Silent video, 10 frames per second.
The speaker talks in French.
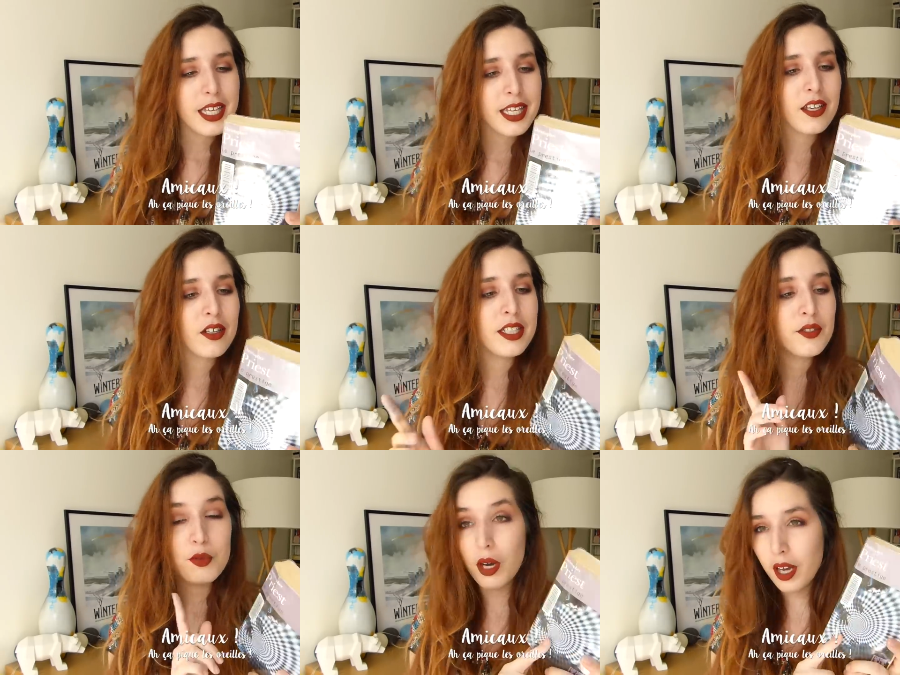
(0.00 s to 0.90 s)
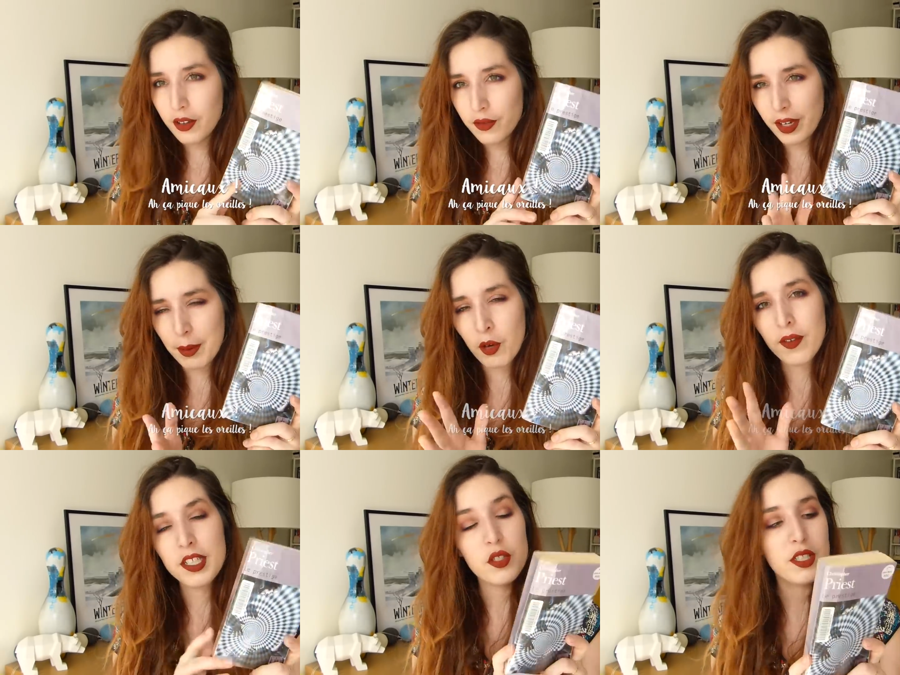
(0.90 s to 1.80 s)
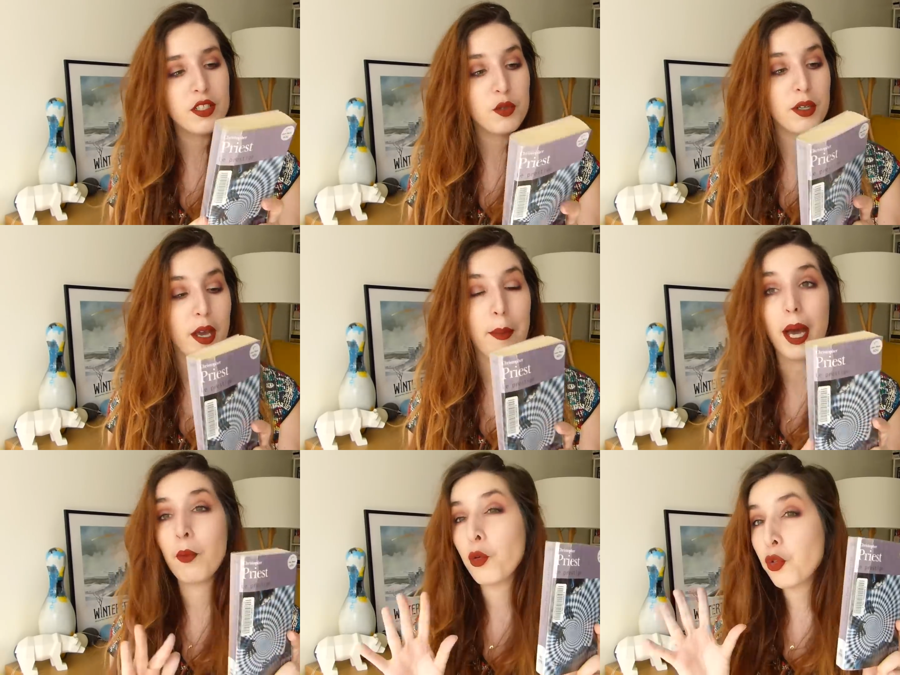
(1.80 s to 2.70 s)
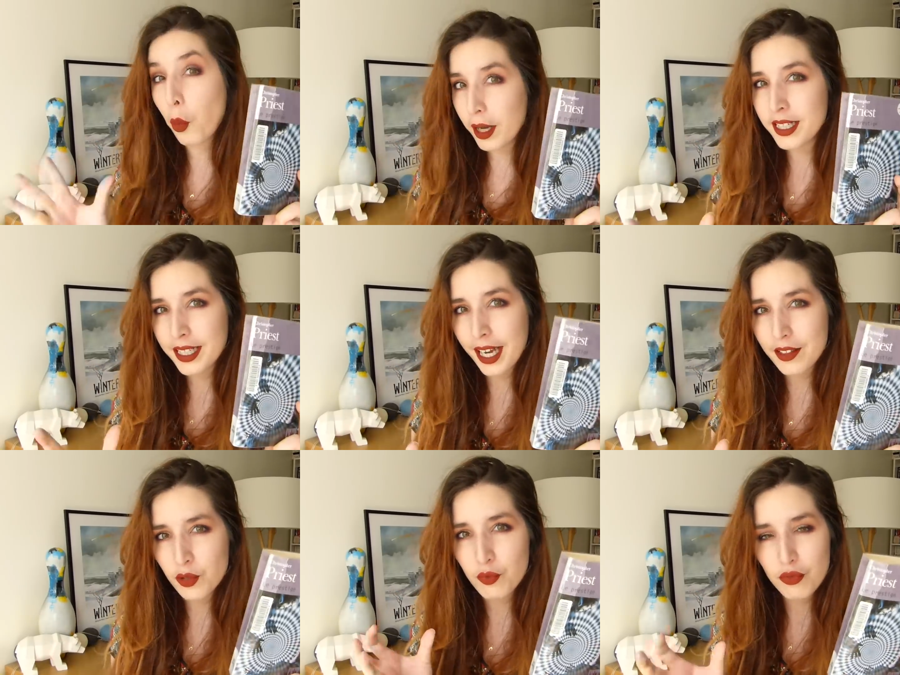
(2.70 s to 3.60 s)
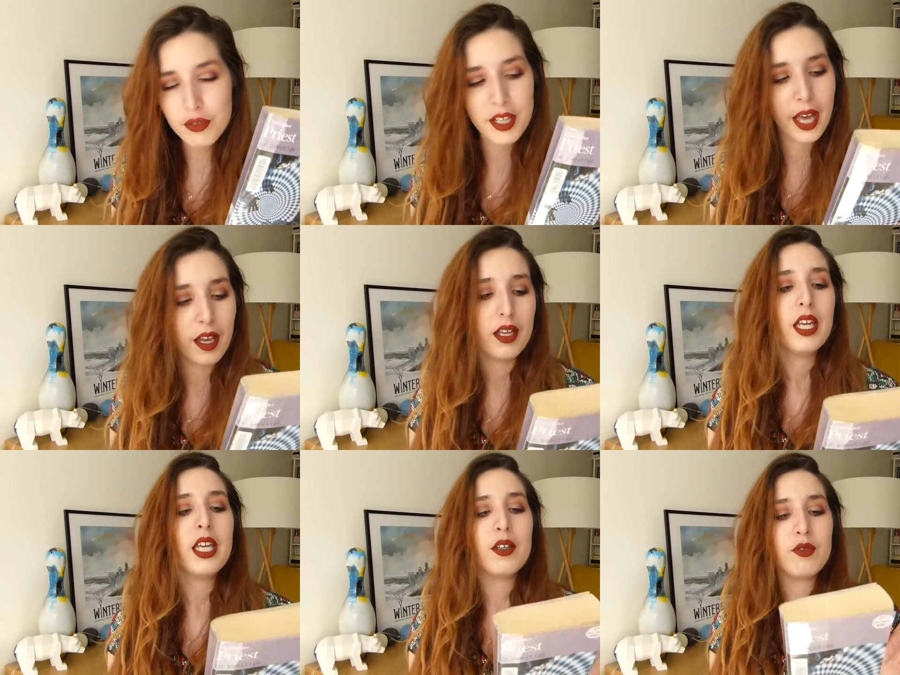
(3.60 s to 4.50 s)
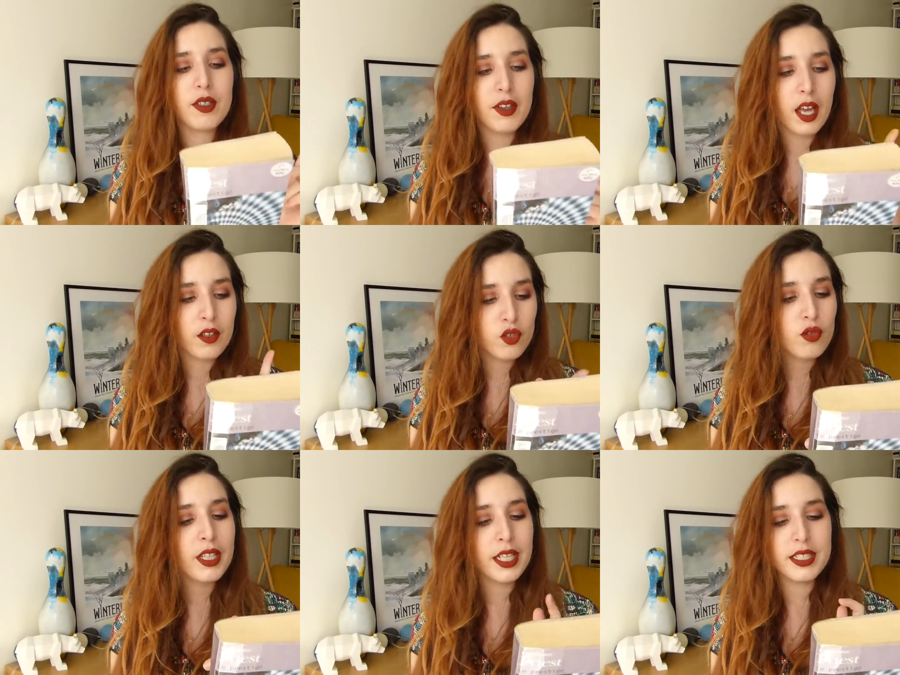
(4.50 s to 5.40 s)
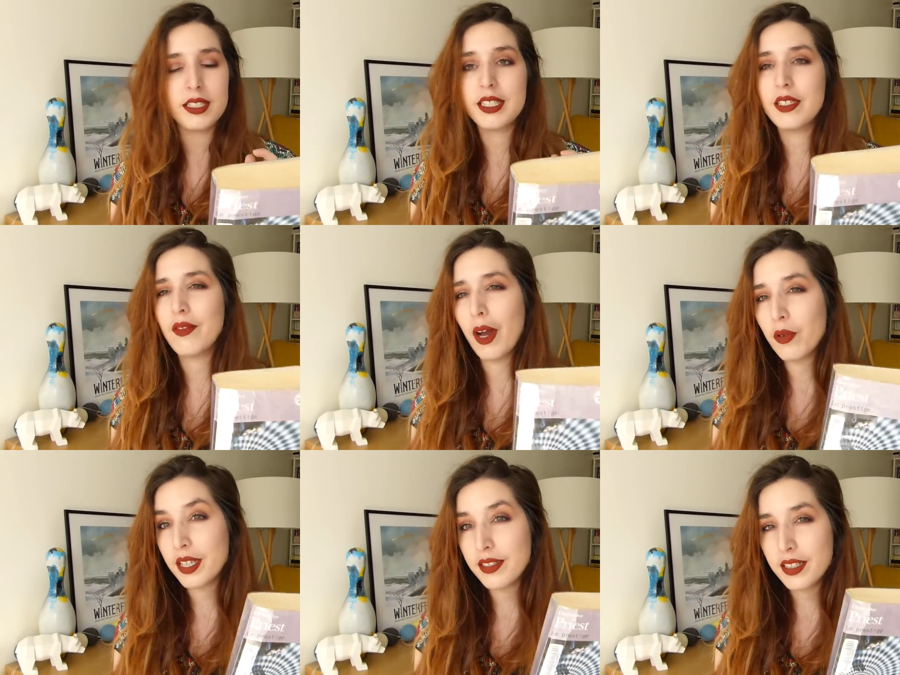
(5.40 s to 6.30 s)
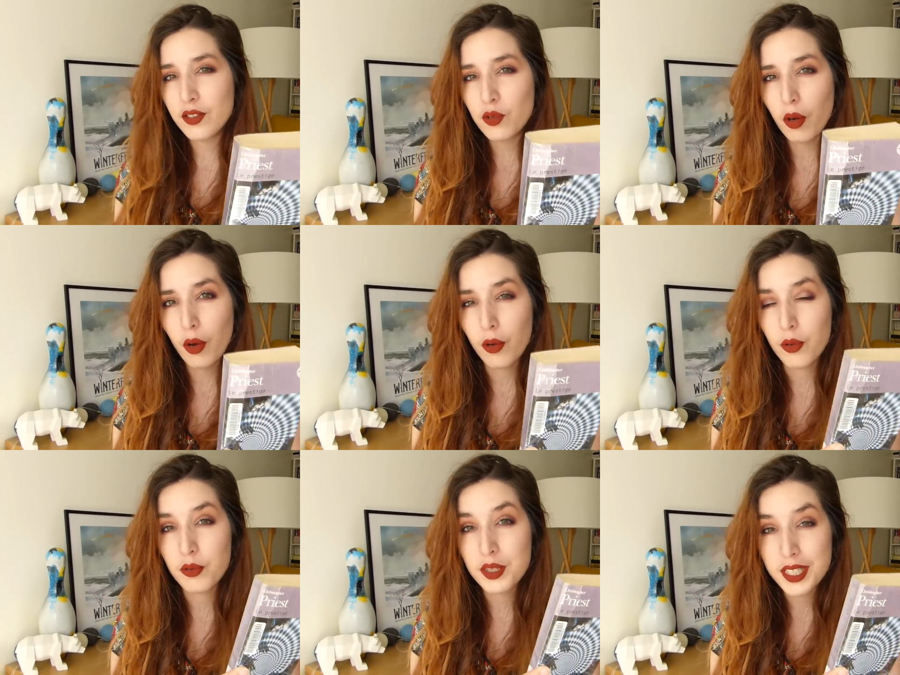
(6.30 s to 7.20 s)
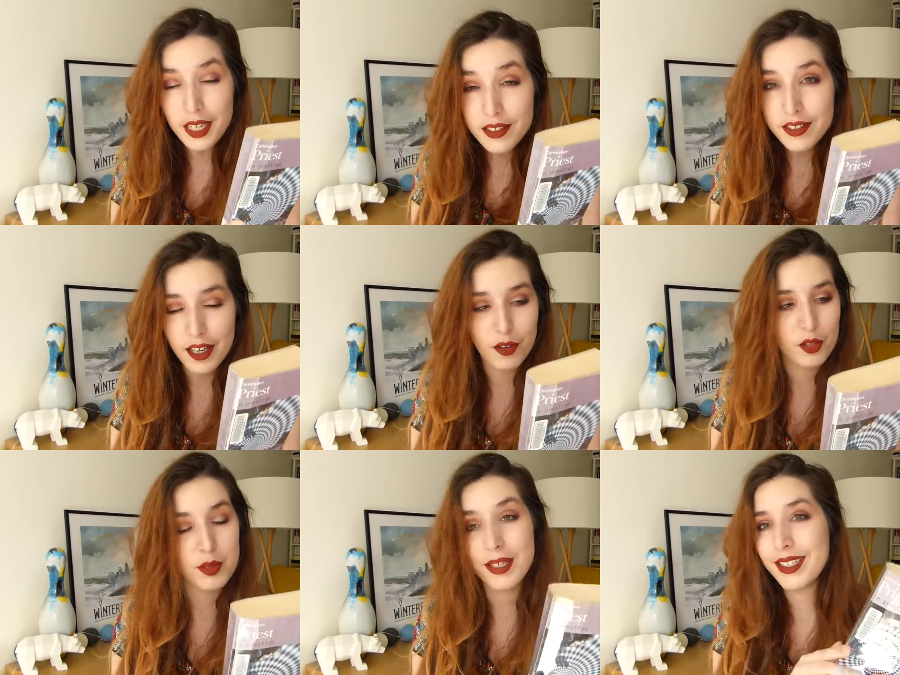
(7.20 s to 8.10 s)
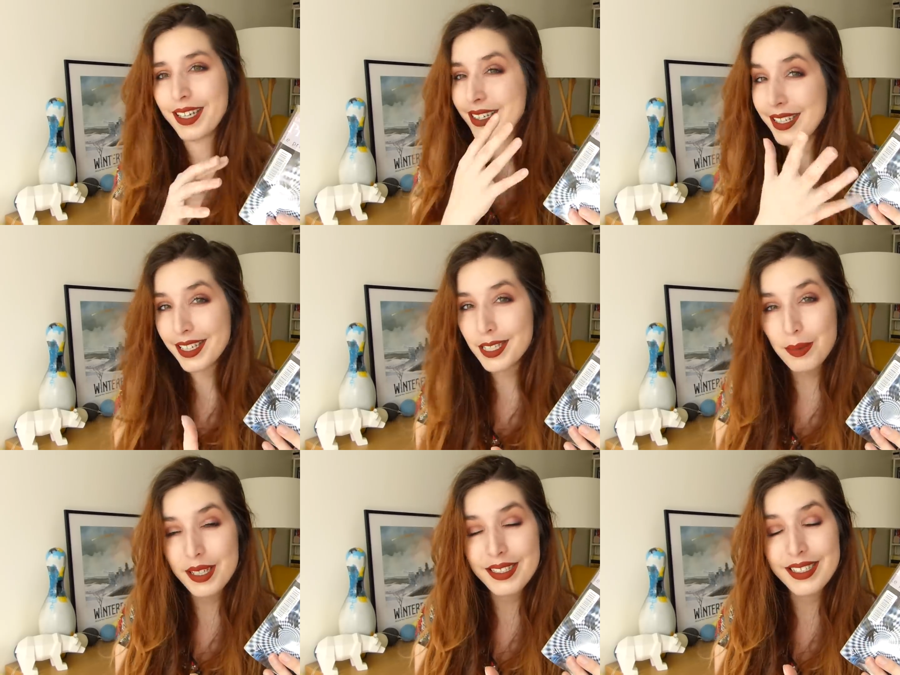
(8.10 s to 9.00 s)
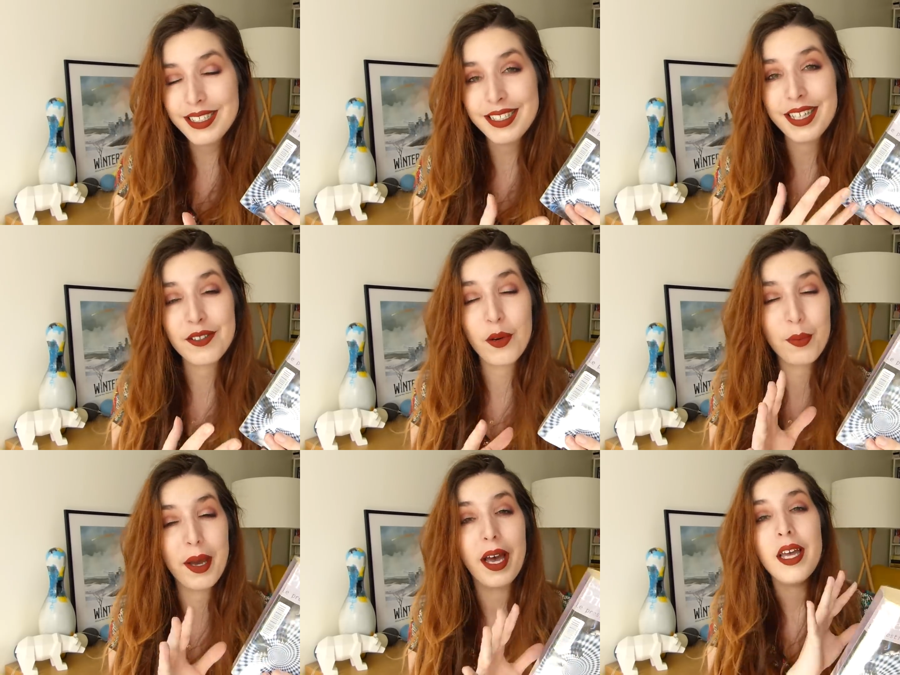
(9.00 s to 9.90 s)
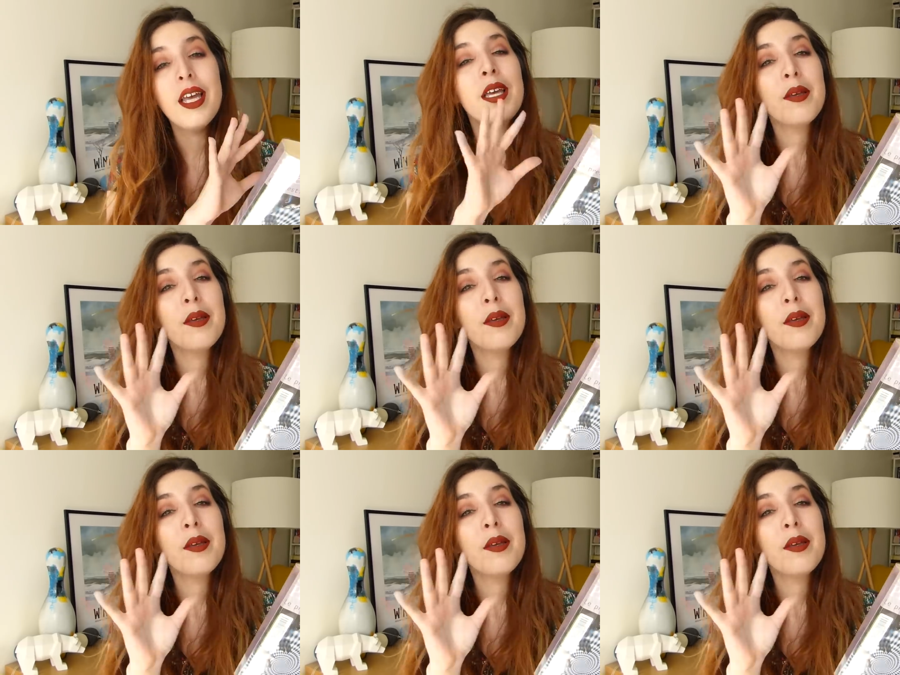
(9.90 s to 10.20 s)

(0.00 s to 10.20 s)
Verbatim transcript: Et euh, l'histoire euh, vraiment va se situer apparemment trois générations plus tard. Vous avez un journaliste qui va enquêter sur une secte. Alors je sais pas si elle est liée à ses prestidigitateurs ou pas,